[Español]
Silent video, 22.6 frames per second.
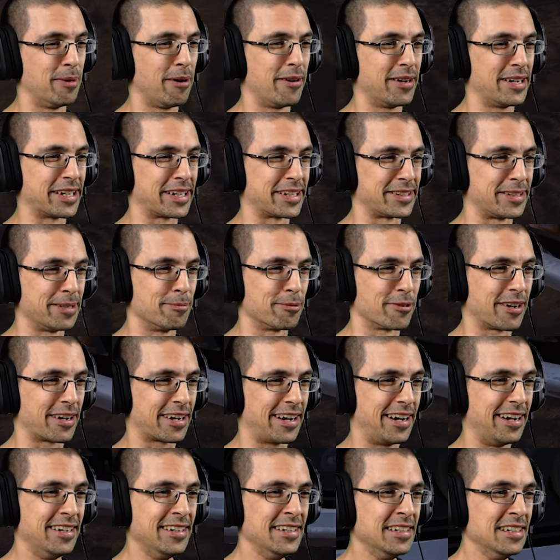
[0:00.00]
Más vale que esté por
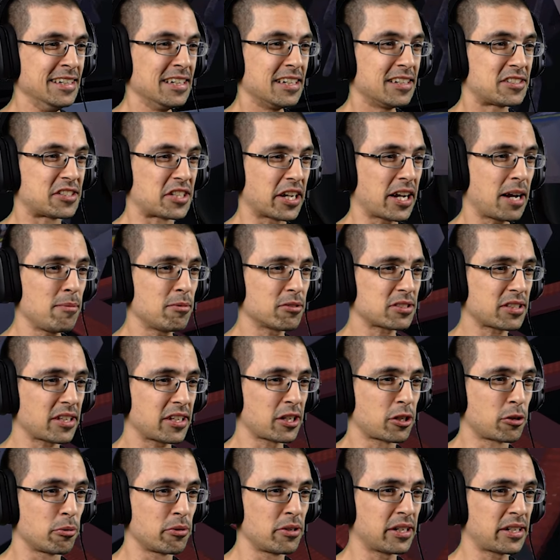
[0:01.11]
acá. Llegamos a
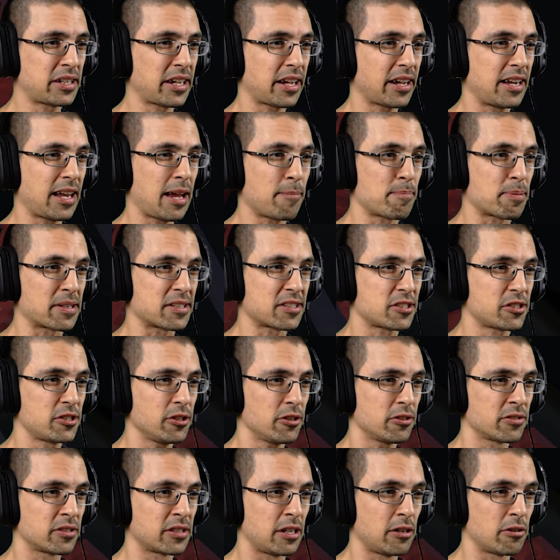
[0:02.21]
descubrir que la
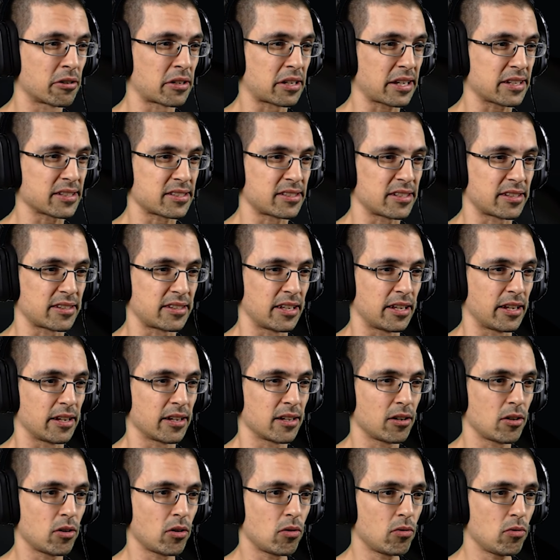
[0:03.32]
presión de lo que es este.
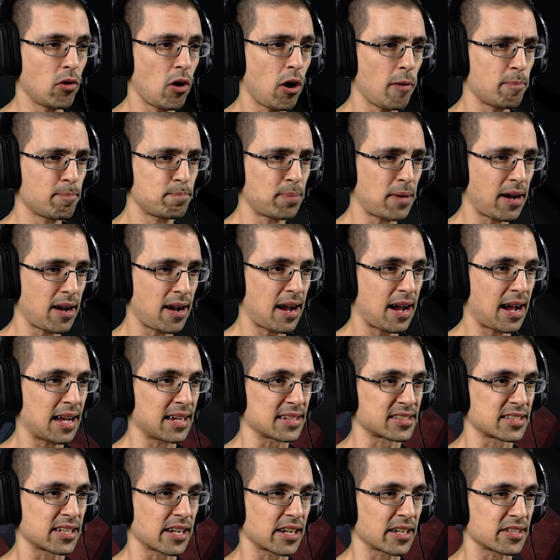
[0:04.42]
¡Opa!
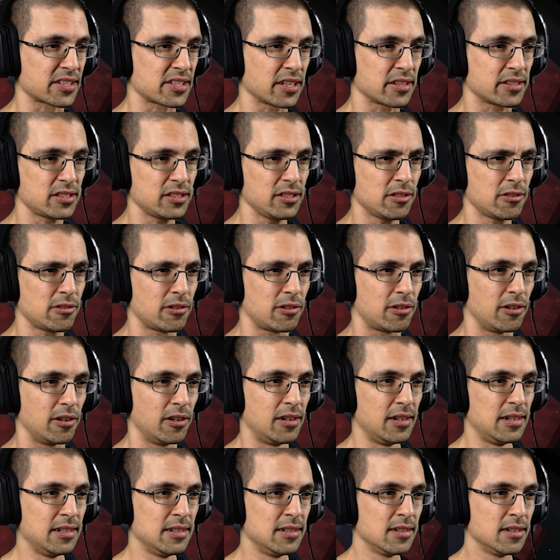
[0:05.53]
Se reseteó.
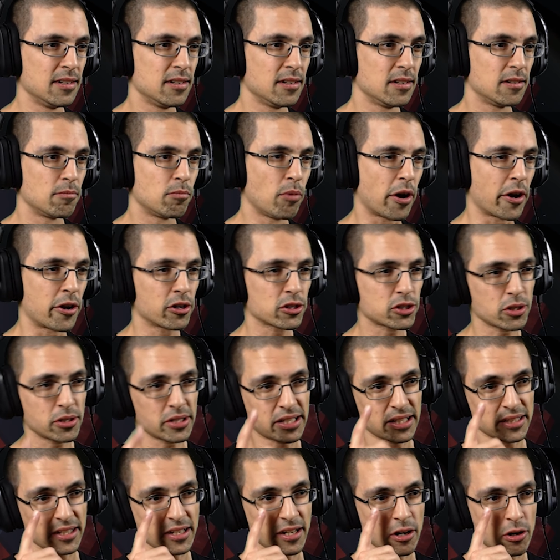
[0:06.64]
Bueno, eso hay
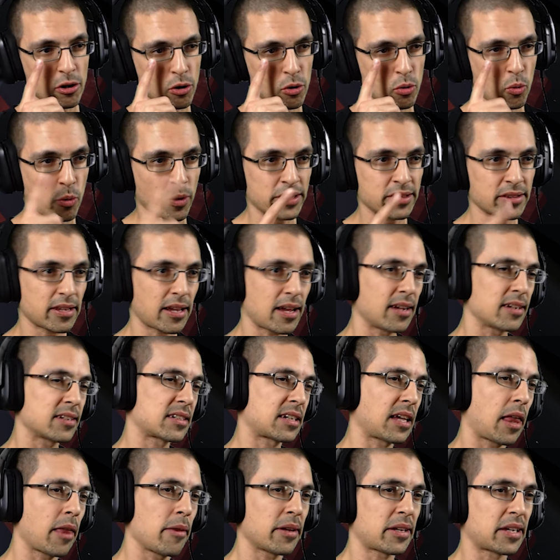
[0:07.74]
que tenerlo en cuenta.
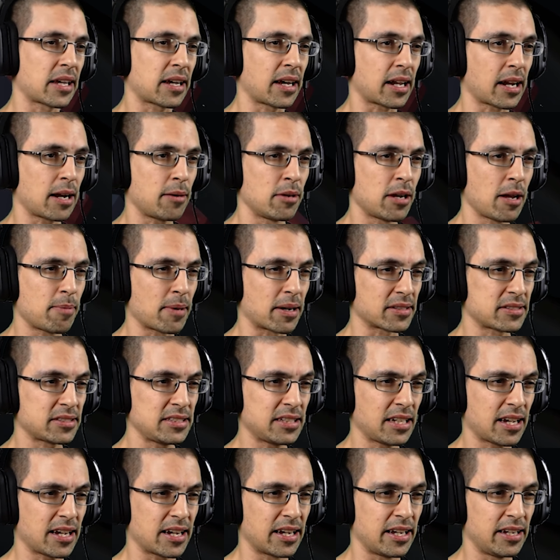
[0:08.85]
Cada vez que cargamos la
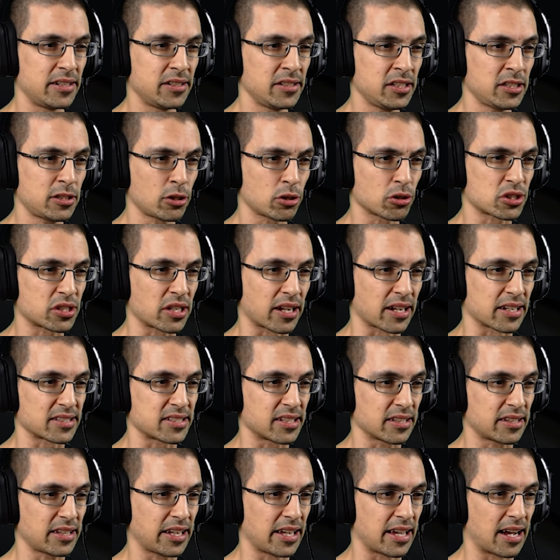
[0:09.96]
partida, el nitro se
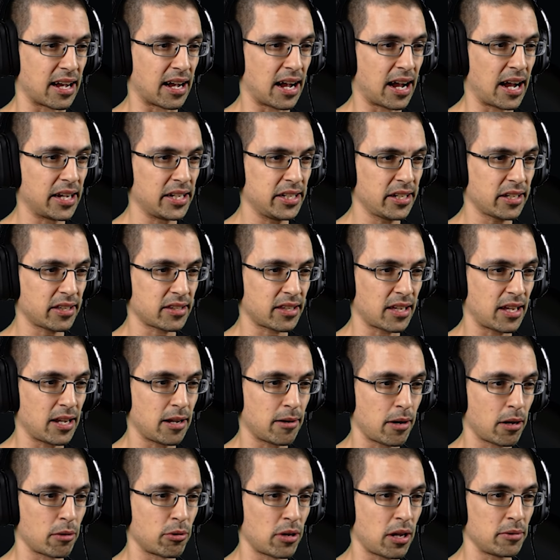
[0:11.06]
resetea. Ahí está la
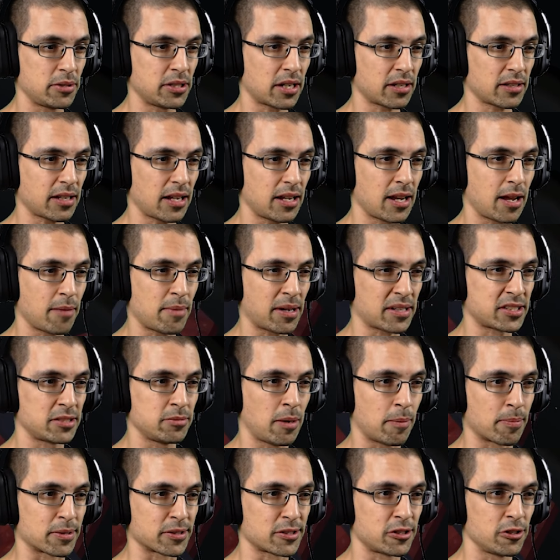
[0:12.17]
válvula abierta, la
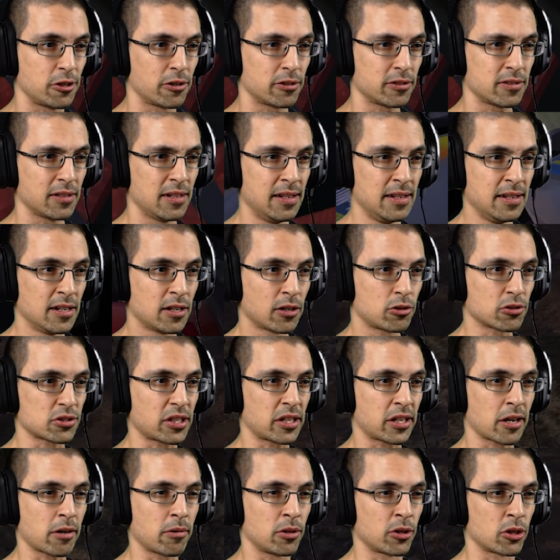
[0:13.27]
máxima presión. Cosa
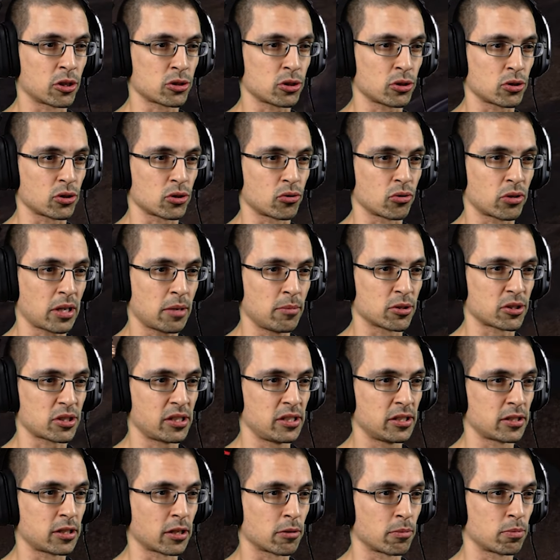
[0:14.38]
de que cuando nosotros toquemos el
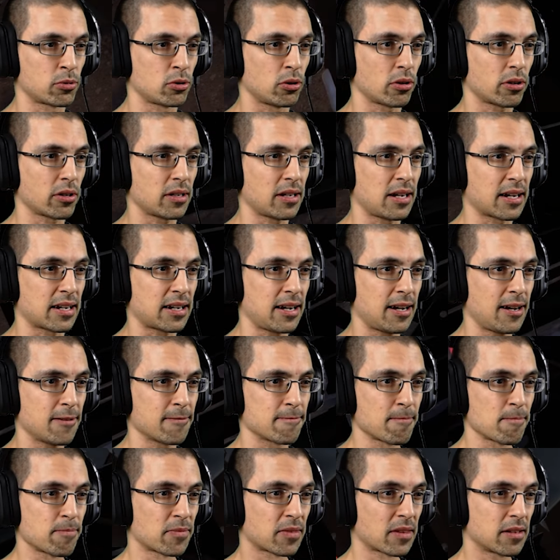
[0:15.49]
interruptor
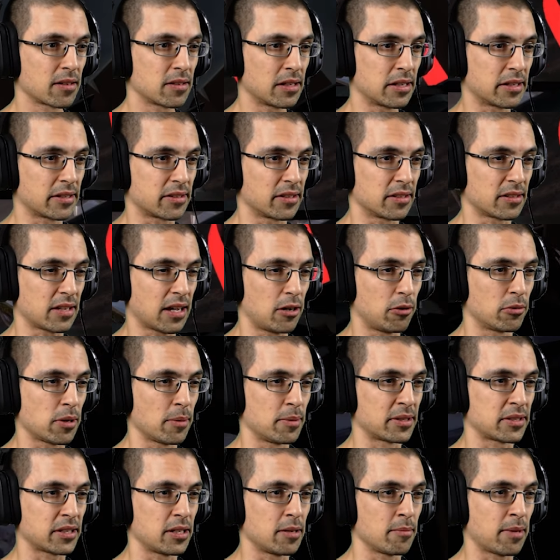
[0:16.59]
acá, este, está,
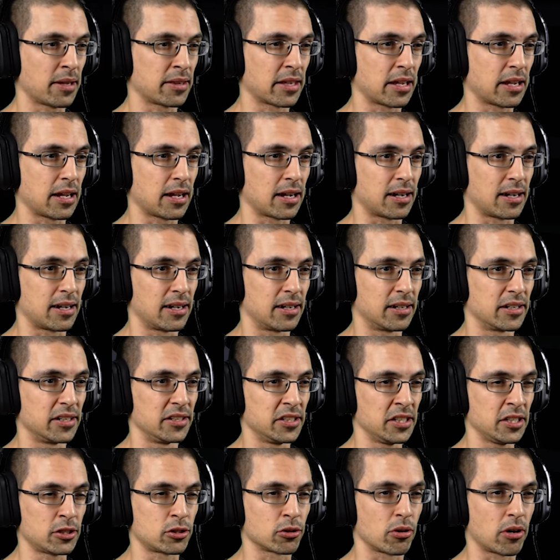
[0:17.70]
obviamente le manda el
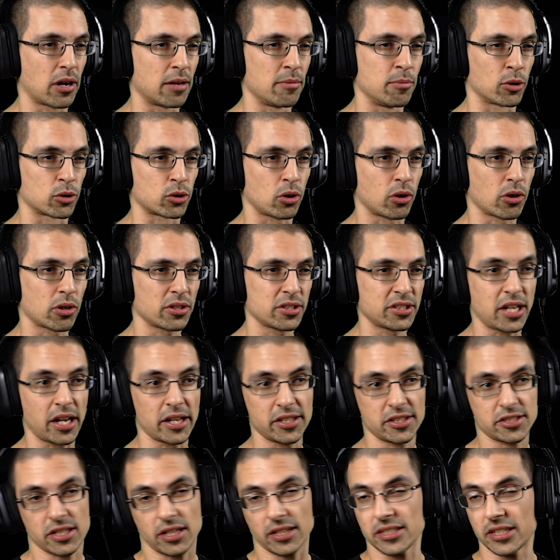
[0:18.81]
nitro al motor y
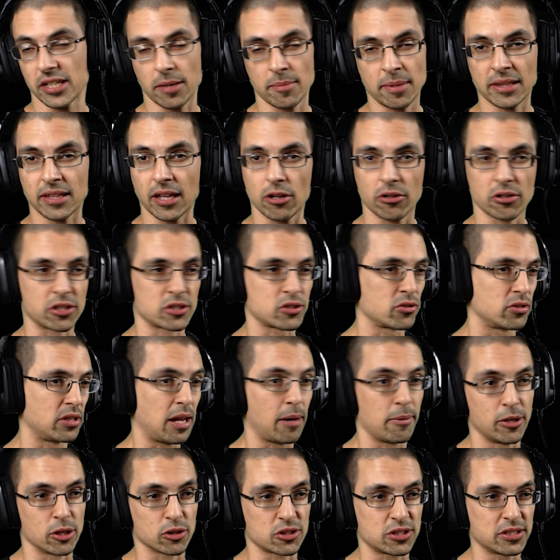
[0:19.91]
ahí ya incrementa lo que es la
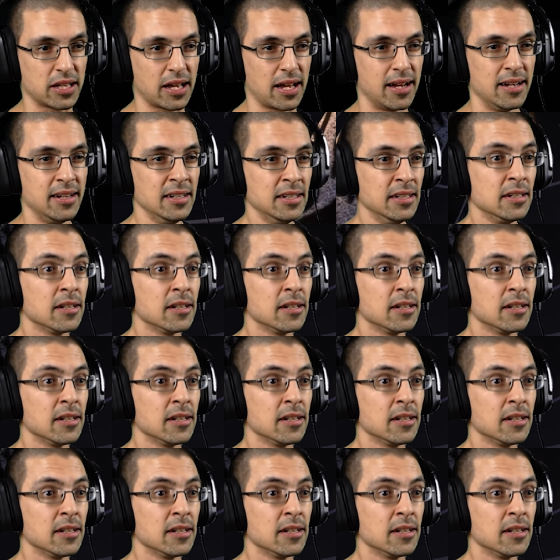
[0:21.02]
velocidad.